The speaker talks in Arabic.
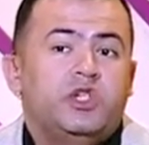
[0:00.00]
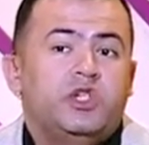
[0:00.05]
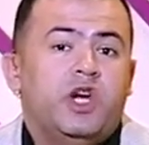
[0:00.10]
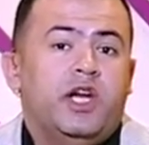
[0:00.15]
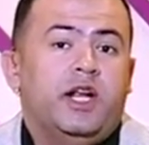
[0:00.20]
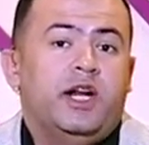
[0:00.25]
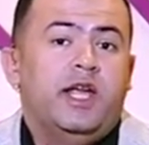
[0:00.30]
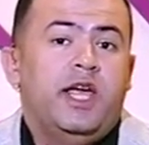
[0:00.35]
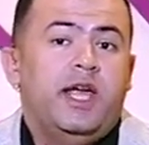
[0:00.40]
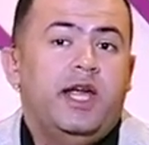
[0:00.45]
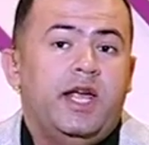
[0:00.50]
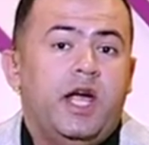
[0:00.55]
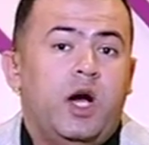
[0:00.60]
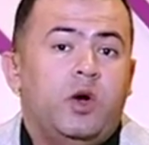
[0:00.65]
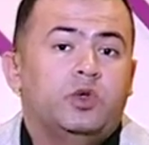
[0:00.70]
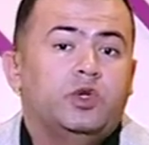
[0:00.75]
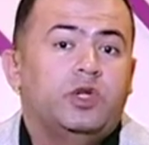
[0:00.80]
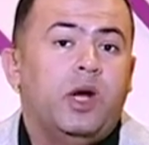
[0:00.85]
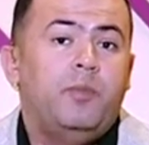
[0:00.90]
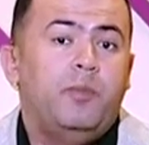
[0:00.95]
شرقيه
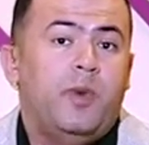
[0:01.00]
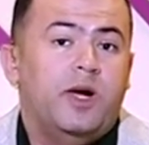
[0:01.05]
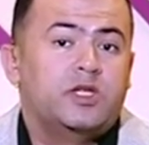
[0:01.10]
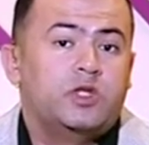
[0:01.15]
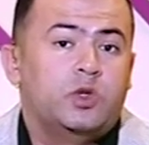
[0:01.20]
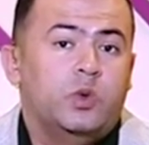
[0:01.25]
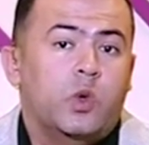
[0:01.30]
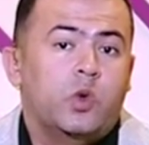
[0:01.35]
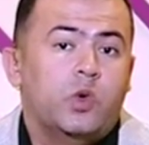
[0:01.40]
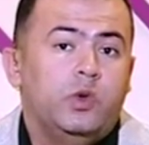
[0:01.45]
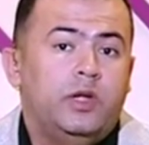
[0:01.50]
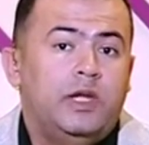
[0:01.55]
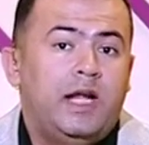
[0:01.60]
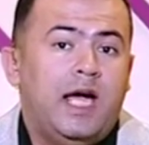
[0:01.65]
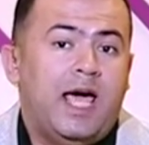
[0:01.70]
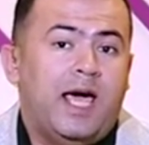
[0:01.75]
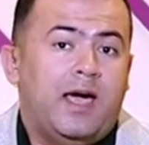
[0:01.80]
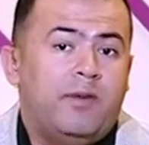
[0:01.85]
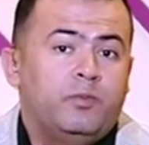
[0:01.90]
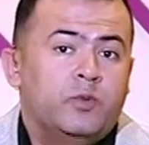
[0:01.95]
قدام مصر
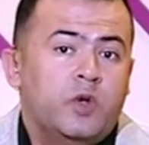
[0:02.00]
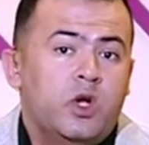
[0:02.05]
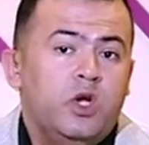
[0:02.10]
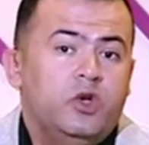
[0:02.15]
كلها